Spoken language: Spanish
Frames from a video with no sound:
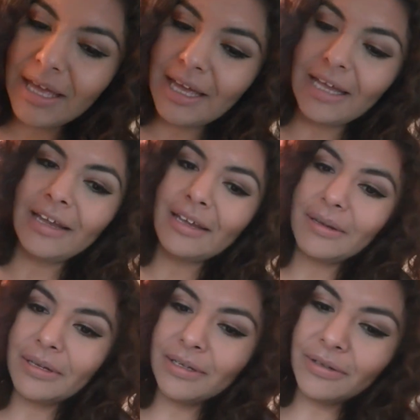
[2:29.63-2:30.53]

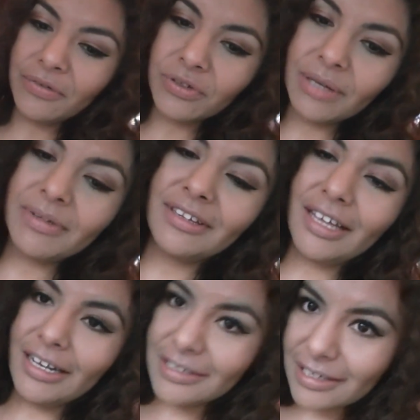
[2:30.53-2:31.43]
eh, lo
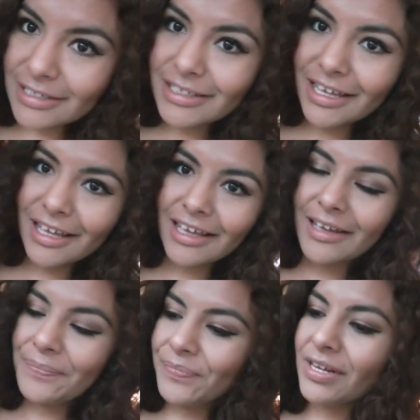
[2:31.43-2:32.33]
fundamental es que
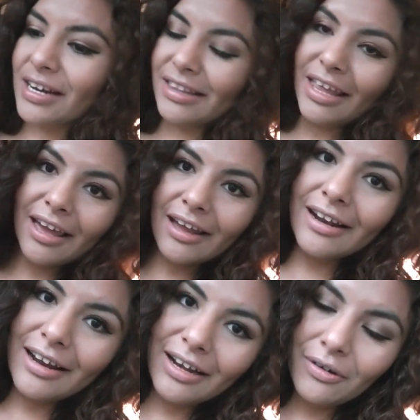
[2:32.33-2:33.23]
se retenga
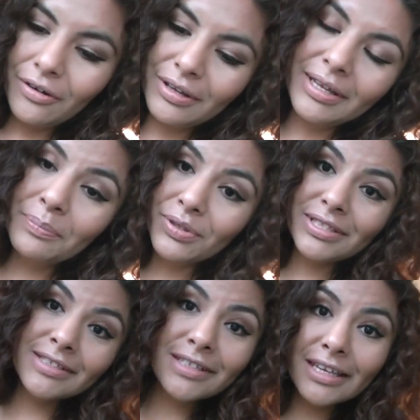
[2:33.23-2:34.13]
el calor y
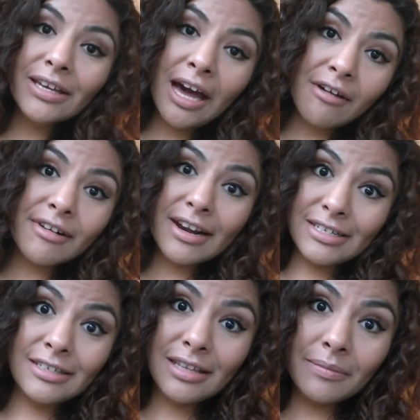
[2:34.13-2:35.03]
pues así
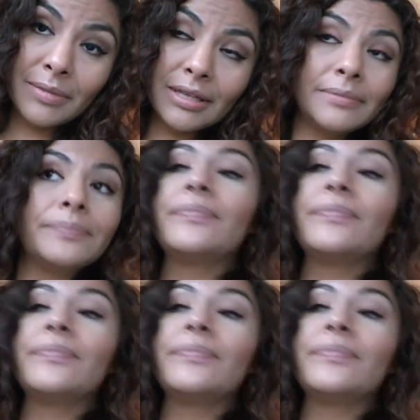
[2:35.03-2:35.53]
ahorrarse también